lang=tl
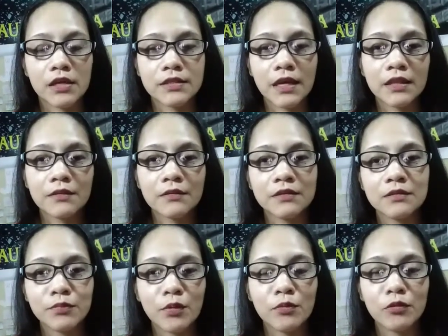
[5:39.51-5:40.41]

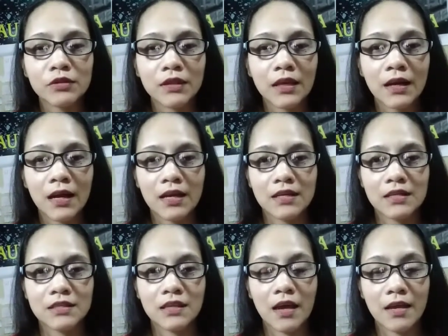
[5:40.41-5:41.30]
Saan pumunta
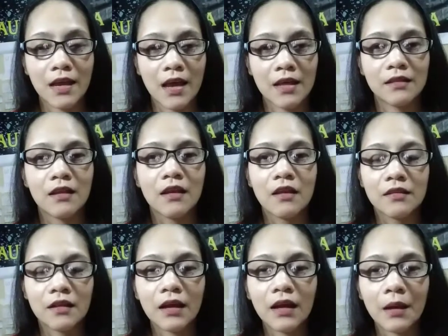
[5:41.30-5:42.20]
guys? Ayan,
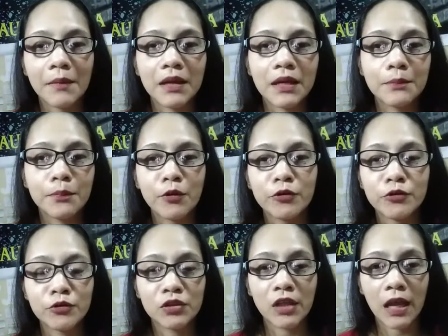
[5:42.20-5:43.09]
nagkamali po
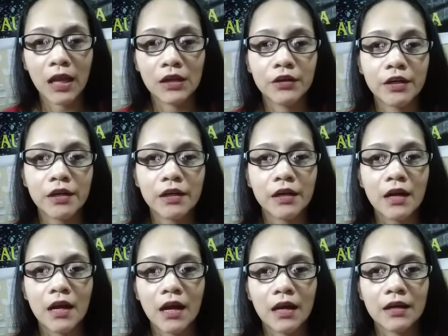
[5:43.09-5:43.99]
yung teller.
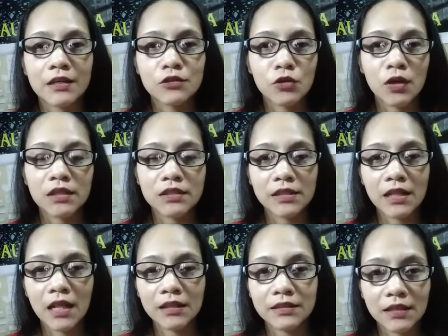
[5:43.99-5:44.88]
Ang naisulat
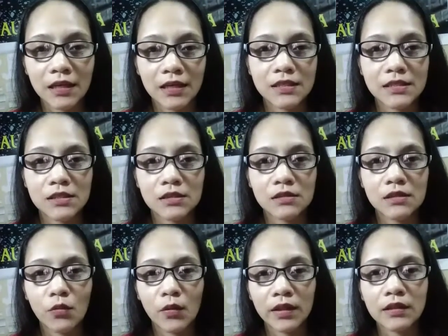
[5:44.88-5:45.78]
lang niya is
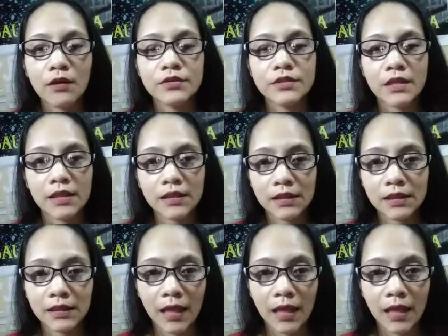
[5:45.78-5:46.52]
1,010.